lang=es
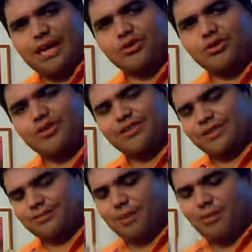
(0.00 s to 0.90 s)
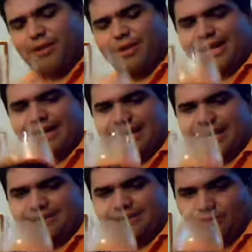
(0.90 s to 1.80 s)
Entonces vamos a ver qué
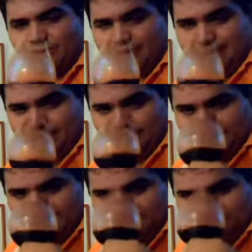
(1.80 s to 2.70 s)
hay en la segunda nariz